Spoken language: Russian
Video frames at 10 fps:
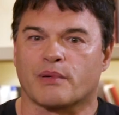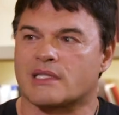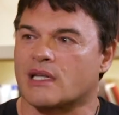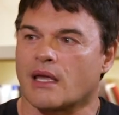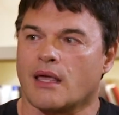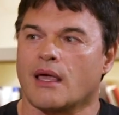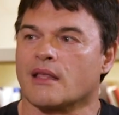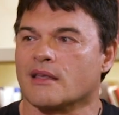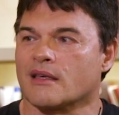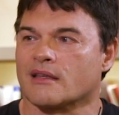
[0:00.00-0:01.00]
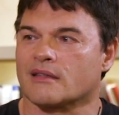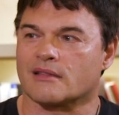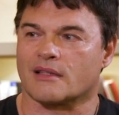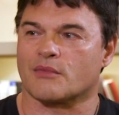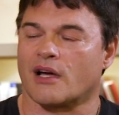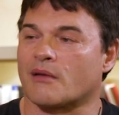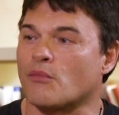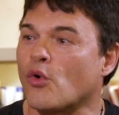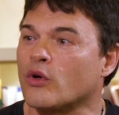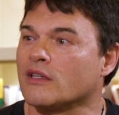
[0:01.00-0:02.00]
построения, там,
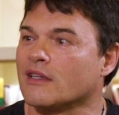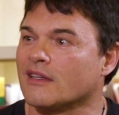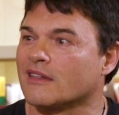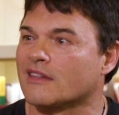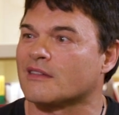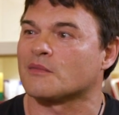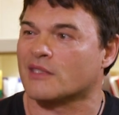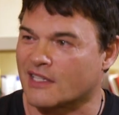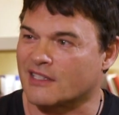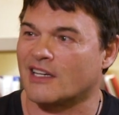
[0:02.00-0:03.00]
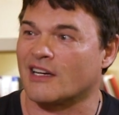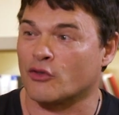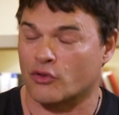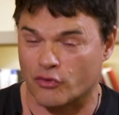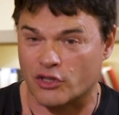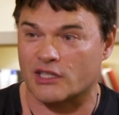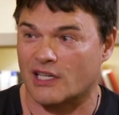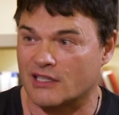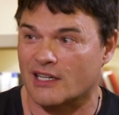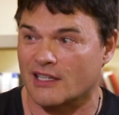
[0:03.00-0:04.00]
гармонии там, и так далее. Вот, вот
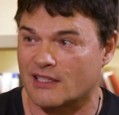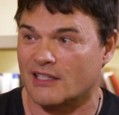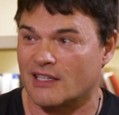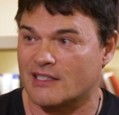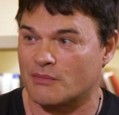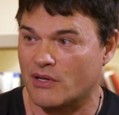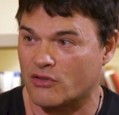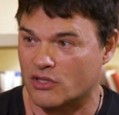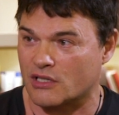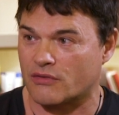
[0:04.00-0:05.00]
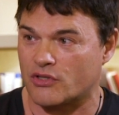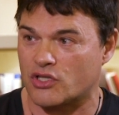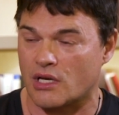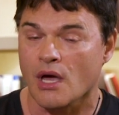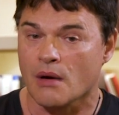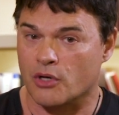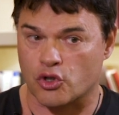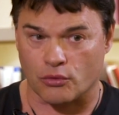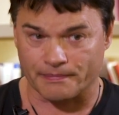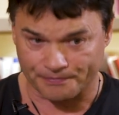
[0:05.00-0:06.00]
это открытие для себя вот этих вещей.
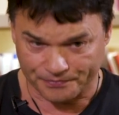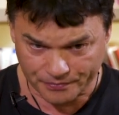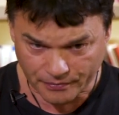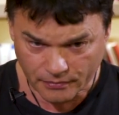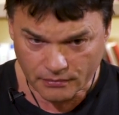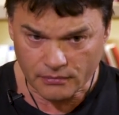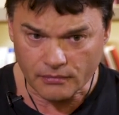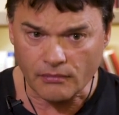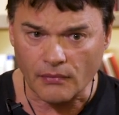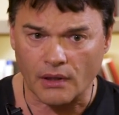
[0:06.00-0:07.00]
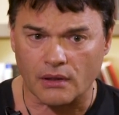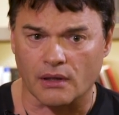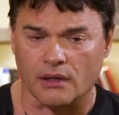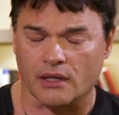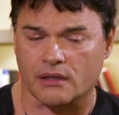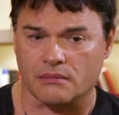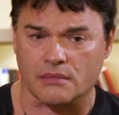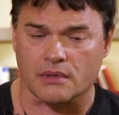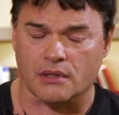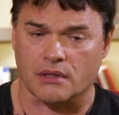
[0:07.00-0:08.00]
Причем Э, я
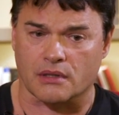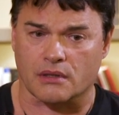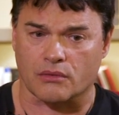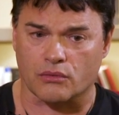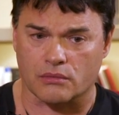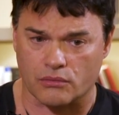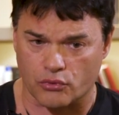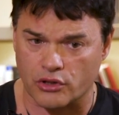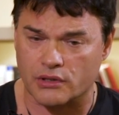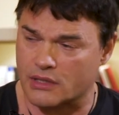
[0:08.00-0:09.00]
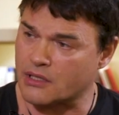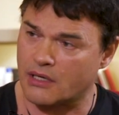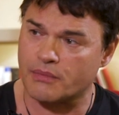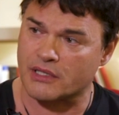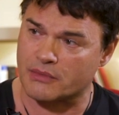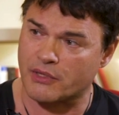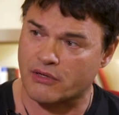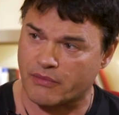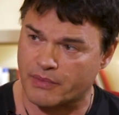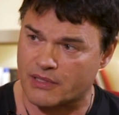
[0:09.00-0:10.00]
там э, учился скрипки с
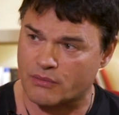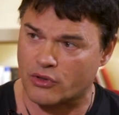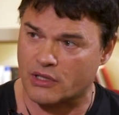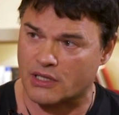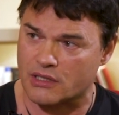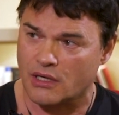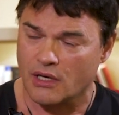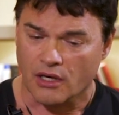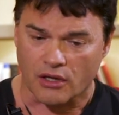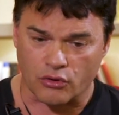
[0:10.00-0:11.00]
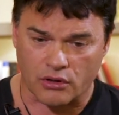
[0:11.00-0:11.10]
первого по седьмой класс. И